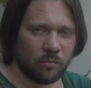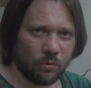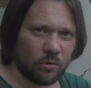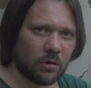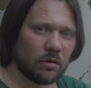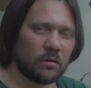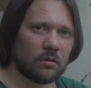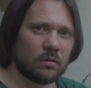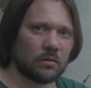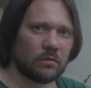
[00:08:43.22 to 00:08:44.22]
Бог,
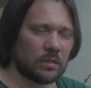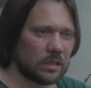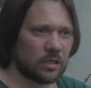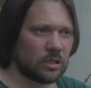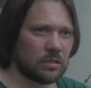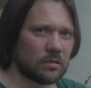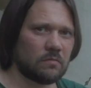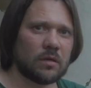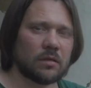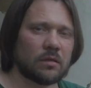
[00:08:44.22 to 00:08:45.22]
есть и
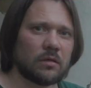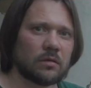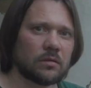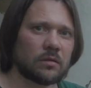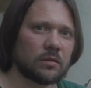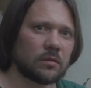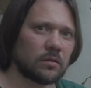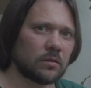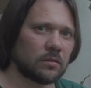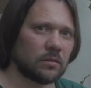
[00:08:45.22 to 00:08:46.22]
светлый.
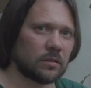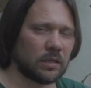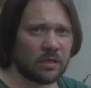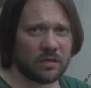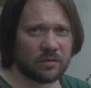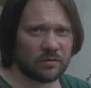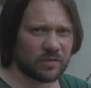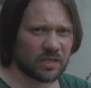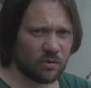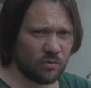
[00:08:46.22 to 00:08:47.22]
Да и
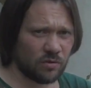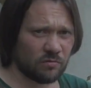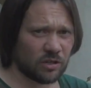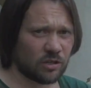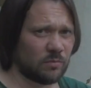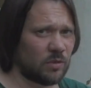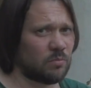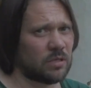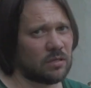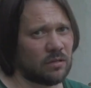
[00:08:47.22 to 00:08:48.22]
в законе вашем
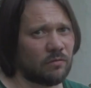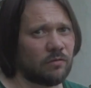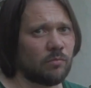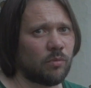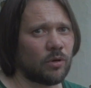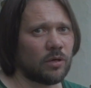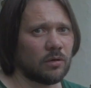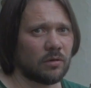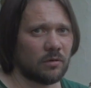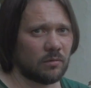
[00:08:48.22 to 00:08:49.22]
написано «Вы боги»,
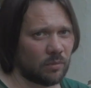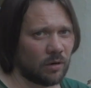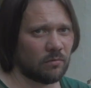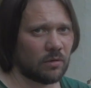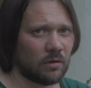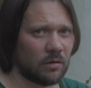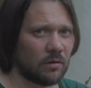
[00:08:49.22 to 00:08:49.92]
правда?